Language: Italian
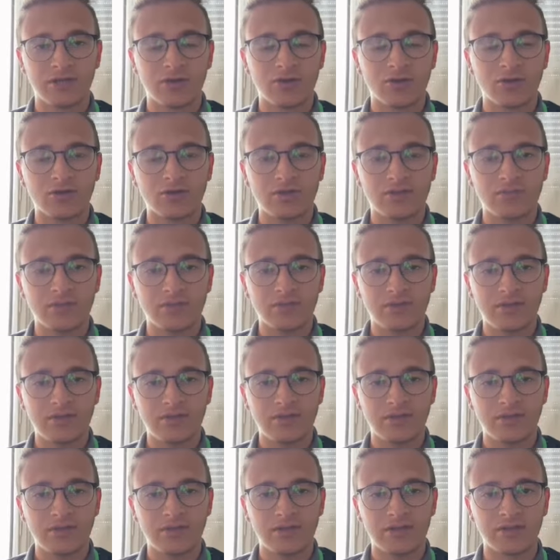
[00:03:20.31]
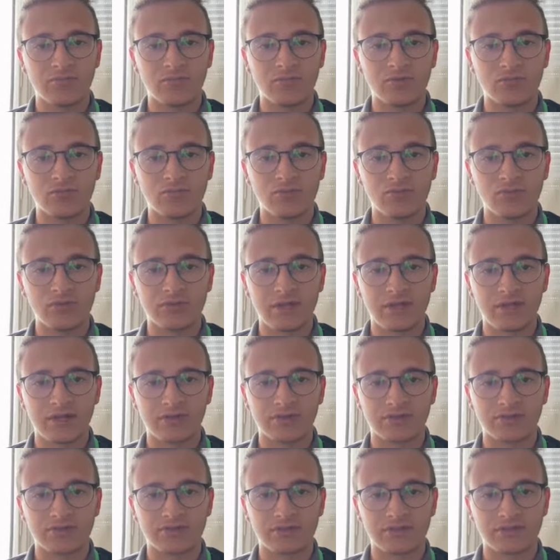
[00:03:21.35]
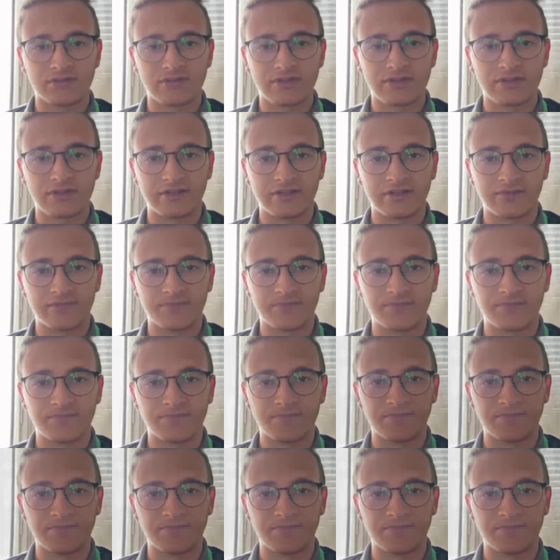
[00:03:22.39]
o nei momenti più bui della nostra vita.